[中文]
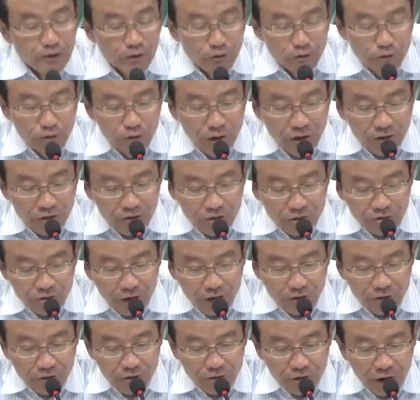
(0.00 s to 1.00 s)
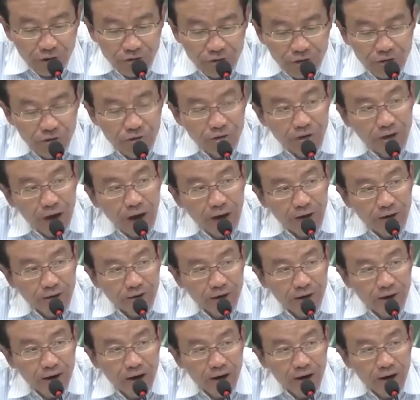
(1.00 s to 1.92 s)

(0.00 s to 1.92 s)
无论是在市场经济改革的